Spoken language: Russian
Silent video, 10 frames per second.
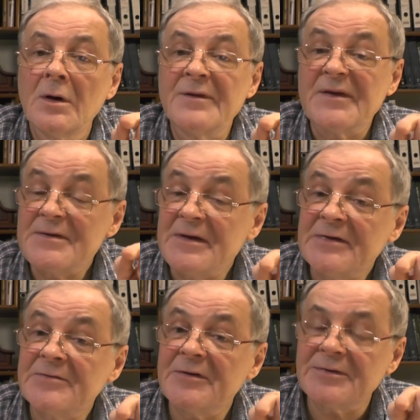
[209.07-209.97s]
надо
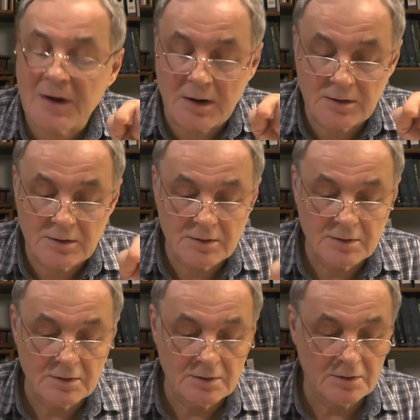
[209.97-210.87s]
действовать так,
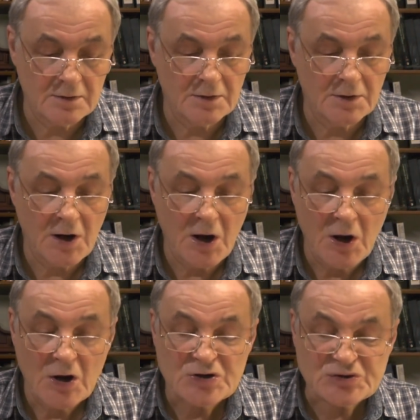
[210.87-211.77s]

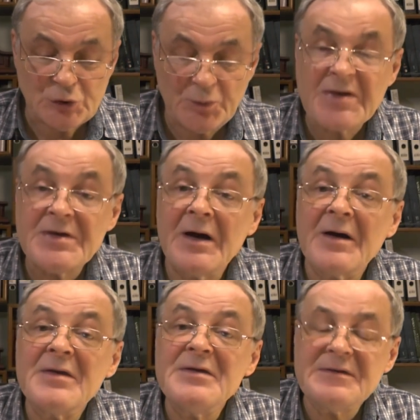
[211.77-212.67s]
чтобы не
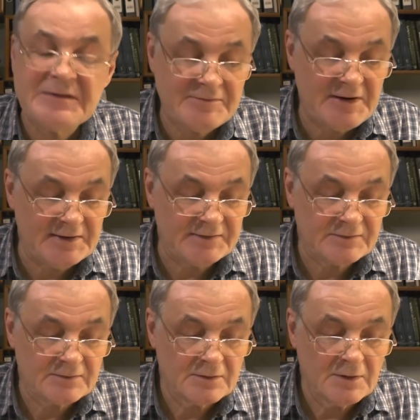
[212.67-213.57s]

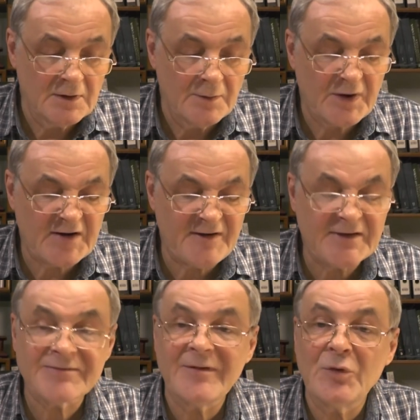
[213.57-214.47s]
ограничивались права
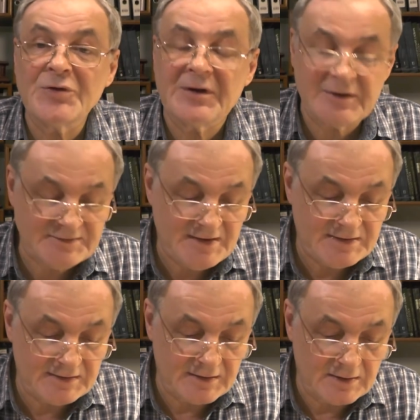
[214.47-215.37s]
и свободы
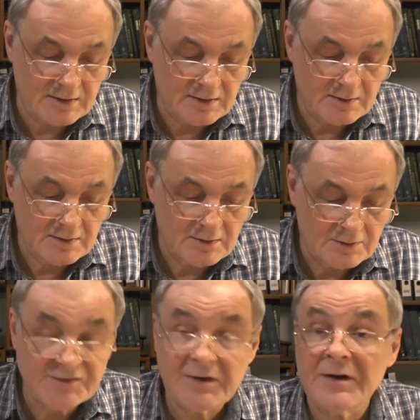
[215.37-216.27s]
гражданина,
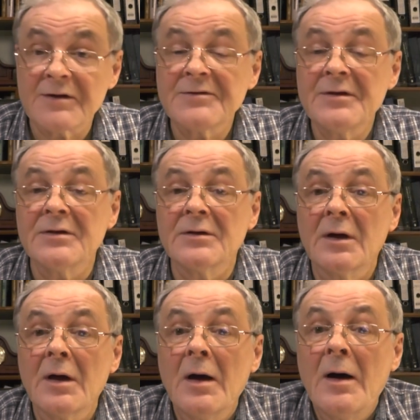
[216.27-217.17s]
человека и гражданина –
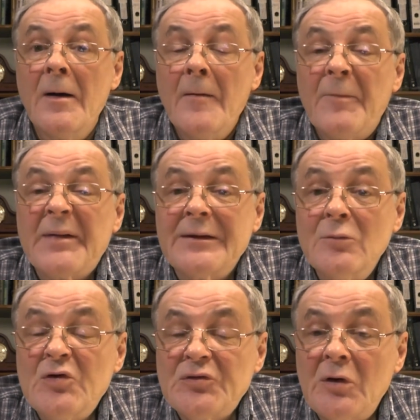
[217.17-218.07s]

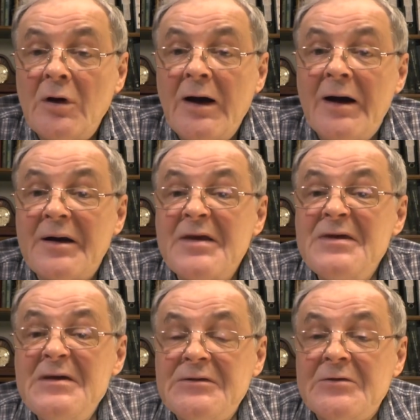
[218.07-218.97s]
Потому что
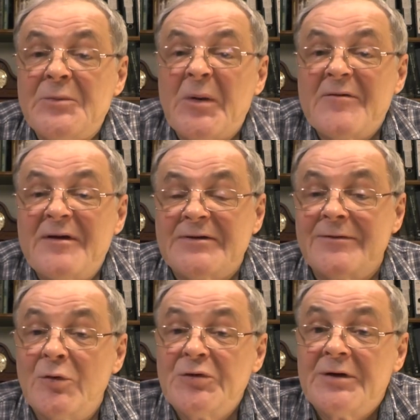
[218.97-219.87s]
ограничивать права и
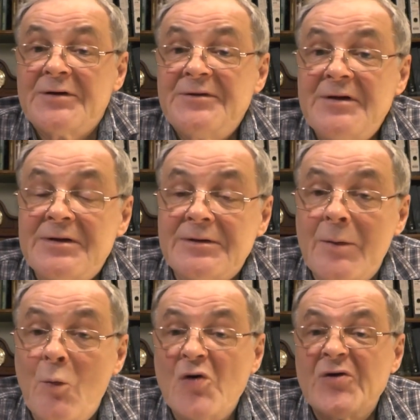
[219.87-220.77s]
свободы
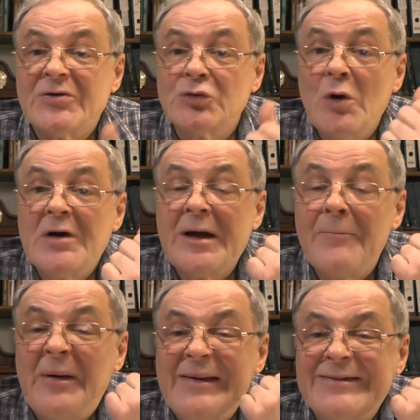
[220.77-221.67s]
гражданина может только
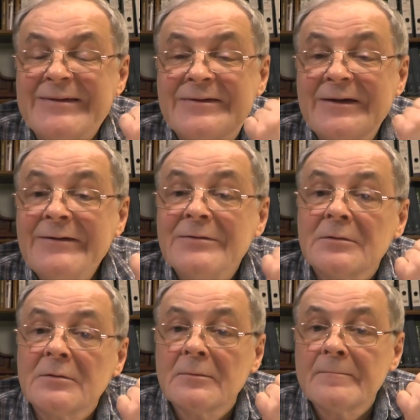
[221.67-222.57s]
президент,